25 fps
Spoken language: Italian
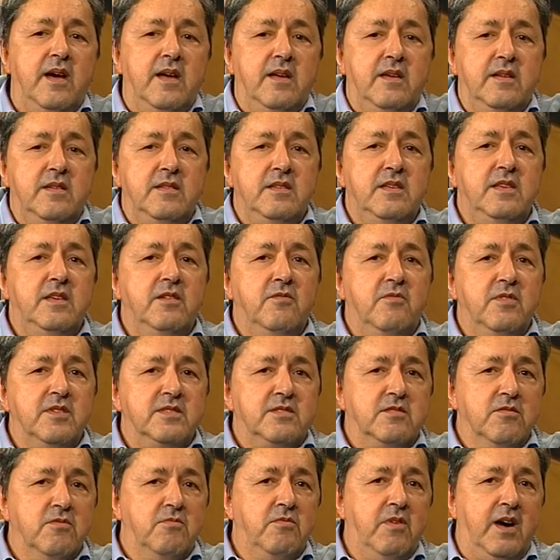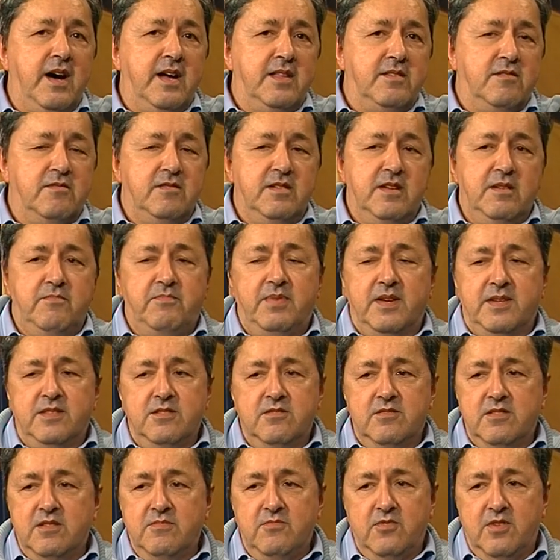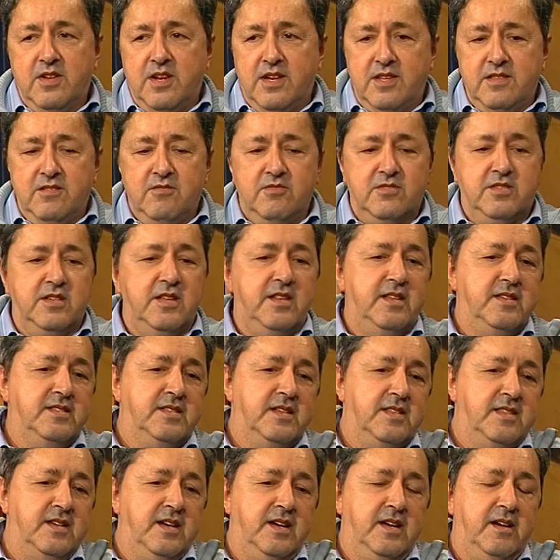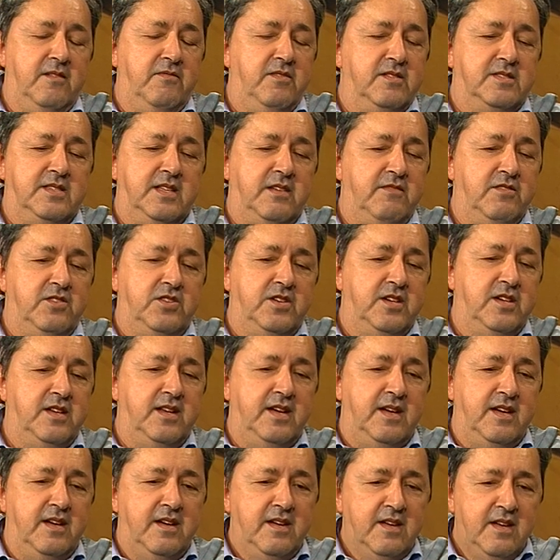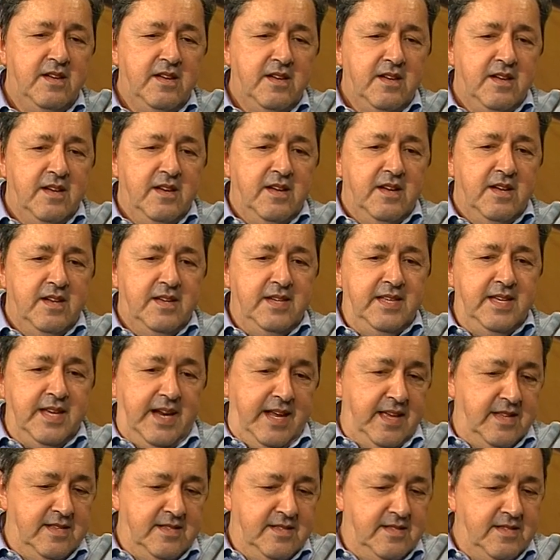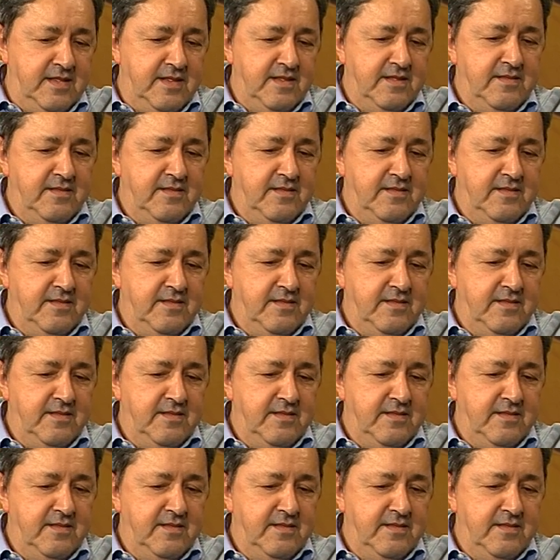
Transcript: eh, in questo quadro nel Partito Democratico se è stata anche questa vicenda di Renzi,